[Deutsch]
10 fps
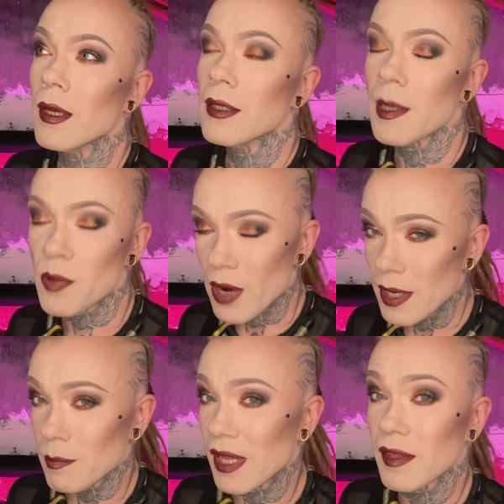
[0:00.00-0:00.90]
Der
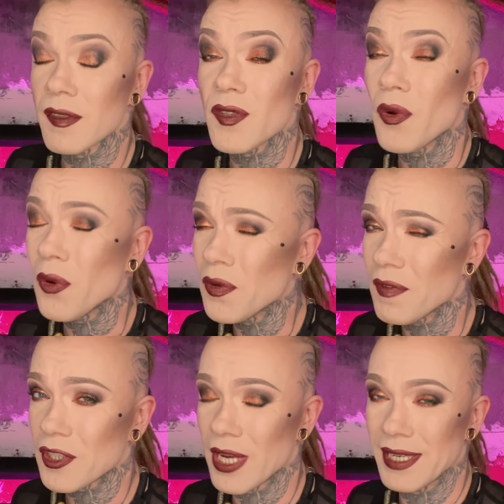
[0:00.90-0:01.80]
Pride Month ist
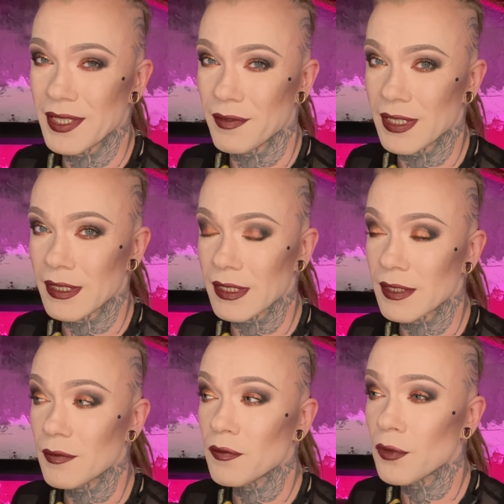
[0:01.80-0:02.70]
unwahrscheinlich
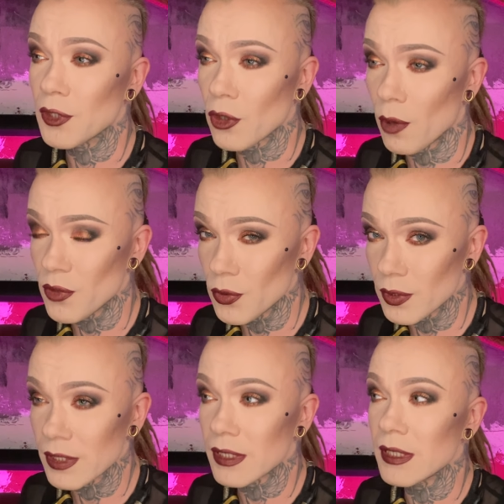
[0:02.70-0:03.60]
wichtig für die
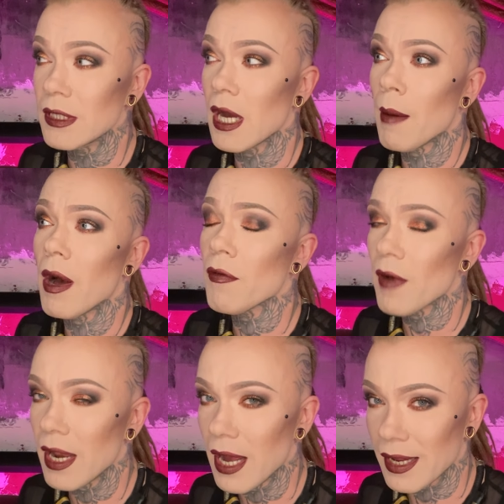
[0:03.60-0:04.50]
Community, aber auch
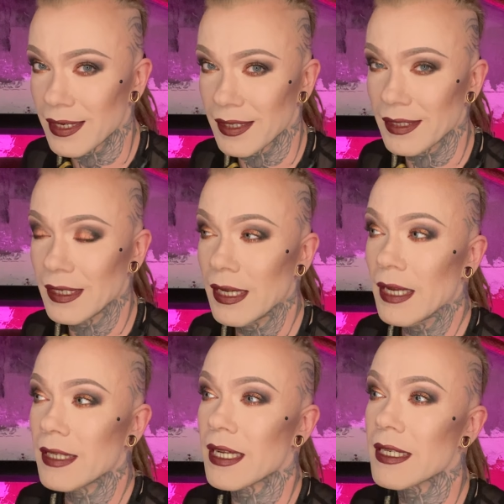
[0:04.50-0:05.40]
für alle anderen.
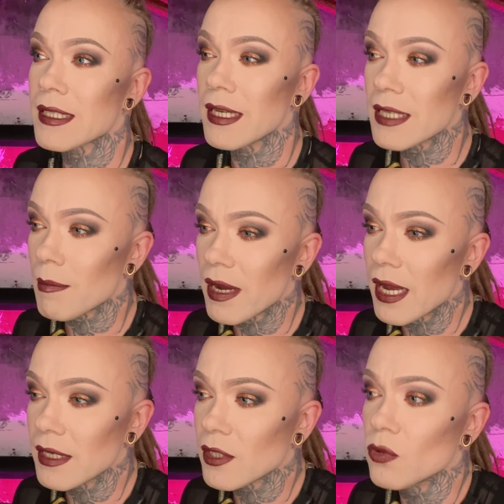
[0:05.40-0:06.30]
Denn es geht dabei
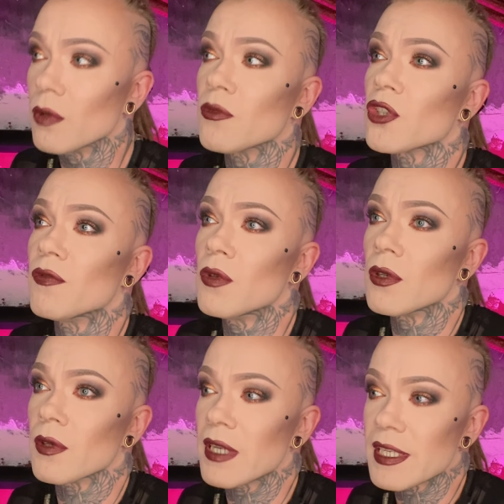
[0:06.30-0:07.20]
ja nicht nur um
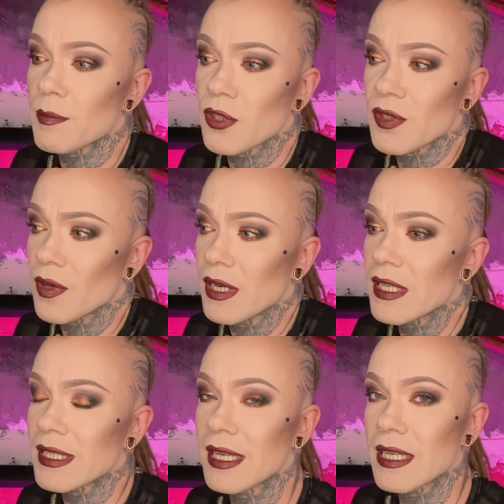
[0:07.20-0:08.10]
schwul und lesbisch,
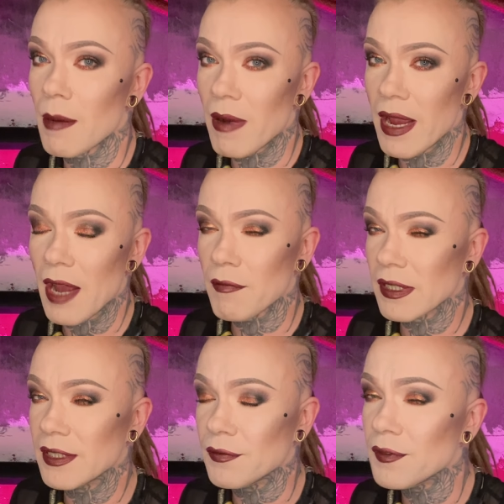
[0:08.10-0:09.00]
sondern es geht dabei einfach
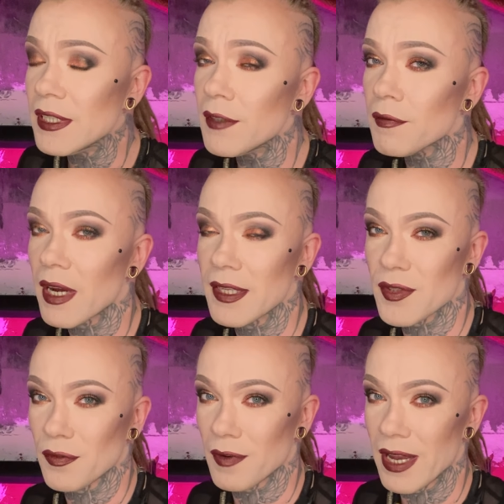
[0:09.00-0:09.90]
die Vielfalt
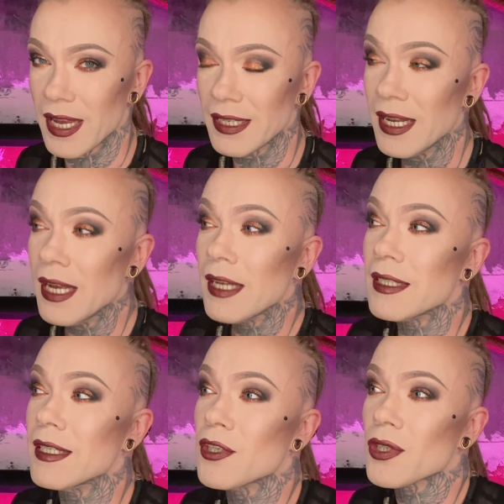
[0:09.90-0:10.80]
zu feiern,
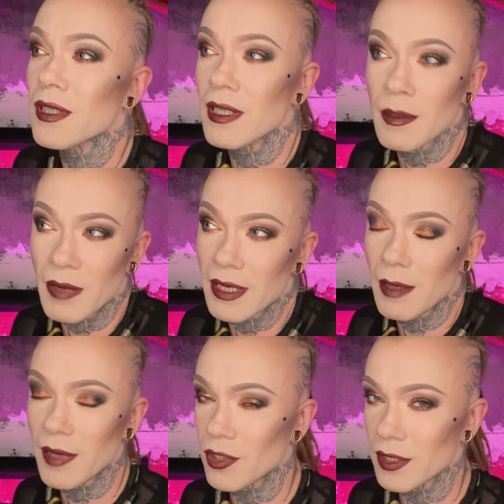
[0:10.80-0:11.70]
die es schon immer in
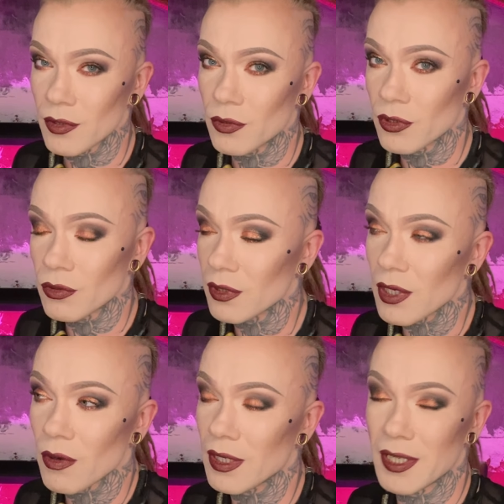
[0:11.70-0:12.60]
der menschlichen Kultur und
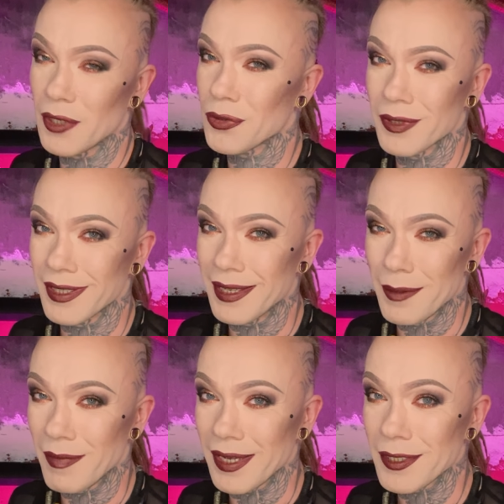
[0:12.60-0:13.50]
auch in der Natur
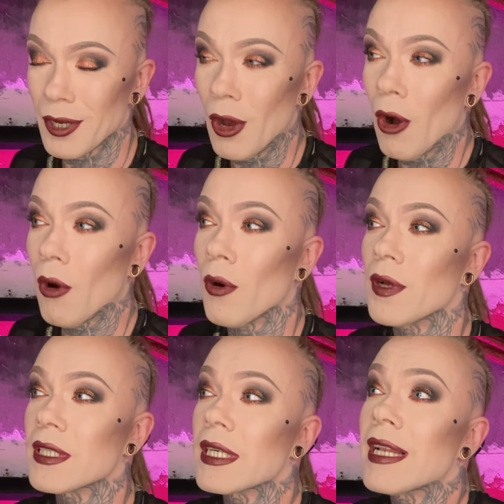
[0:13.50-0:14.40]
gegeben hat.
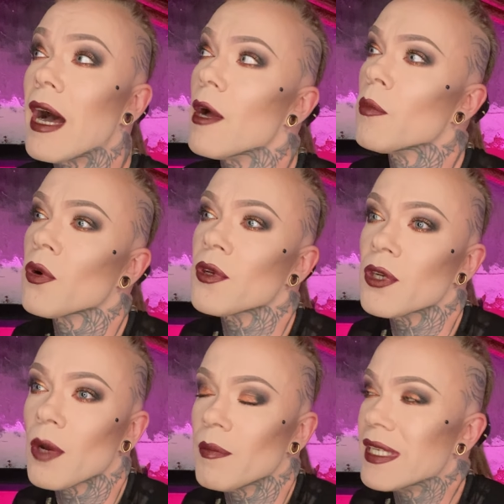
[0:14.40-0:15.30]
Und klar, im Grunde
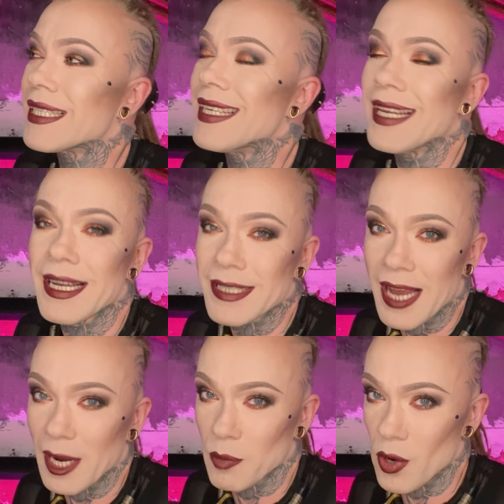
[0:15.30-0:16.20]
genommen ist jeder
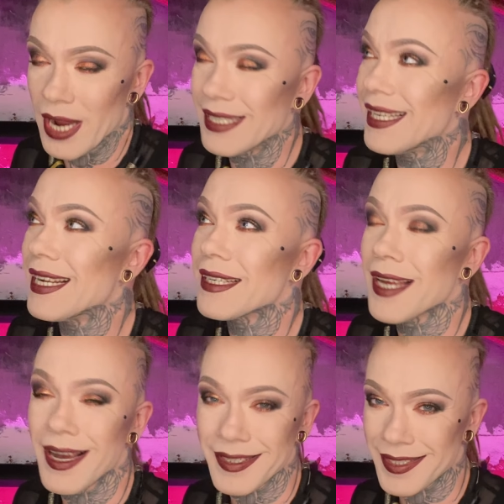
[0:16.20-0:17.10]
Tag Pride, jeder
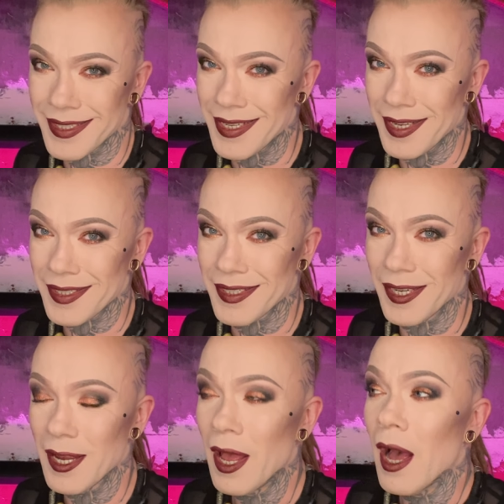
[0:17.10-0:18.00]
Tag ist
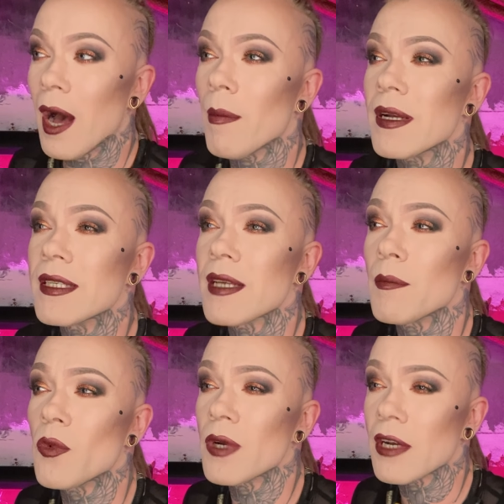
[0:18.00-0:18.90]
CSD. Aber dieser
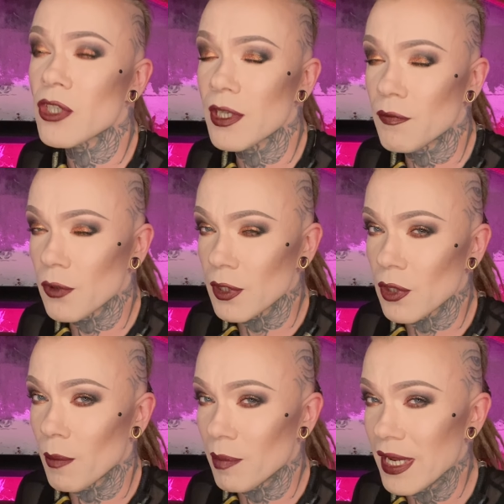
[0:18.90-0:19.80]
Monat steht wirklich
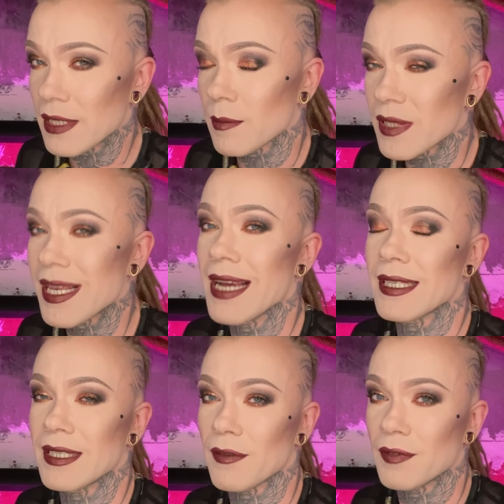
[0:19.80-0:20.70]
komplett im
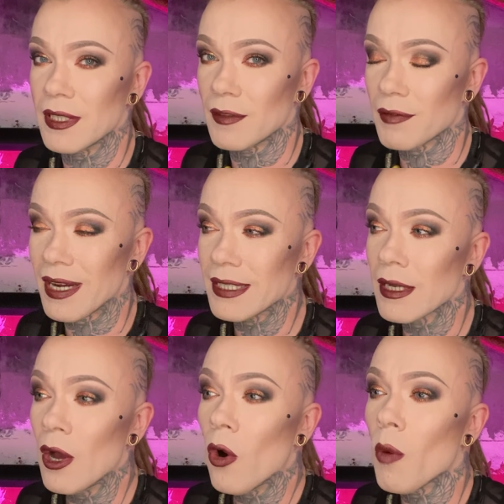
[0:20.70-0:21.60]
Zeichen der Vielfalt,
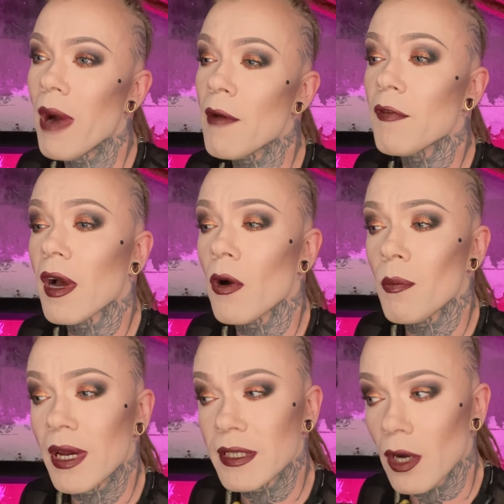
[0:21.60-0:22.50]
um einfach auch
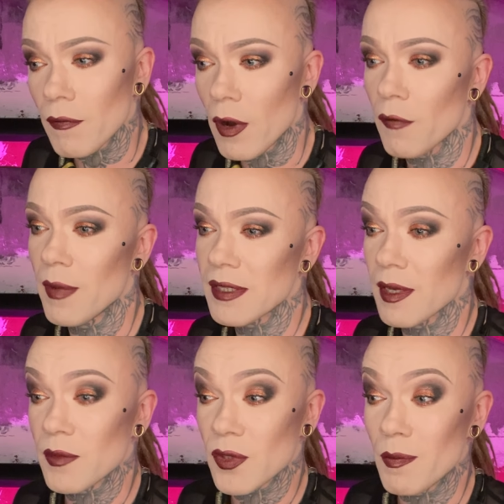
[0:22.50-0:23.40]
mal darauf
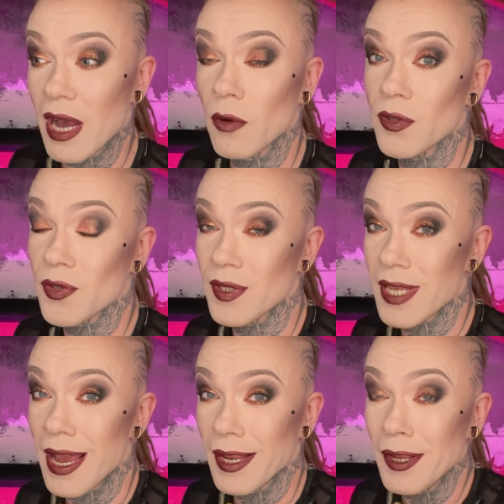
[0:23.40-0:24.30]
aufmerksam zu machen und zu
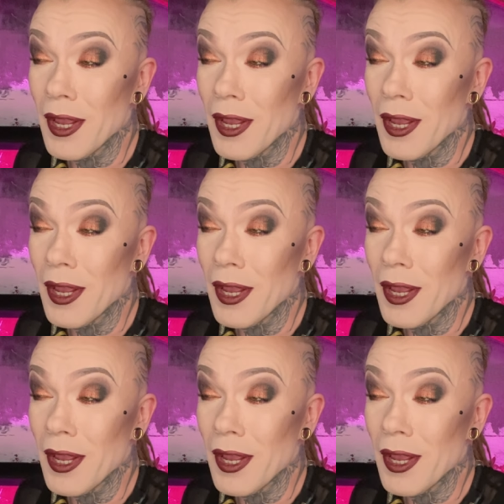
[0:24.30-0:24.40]
zeigen,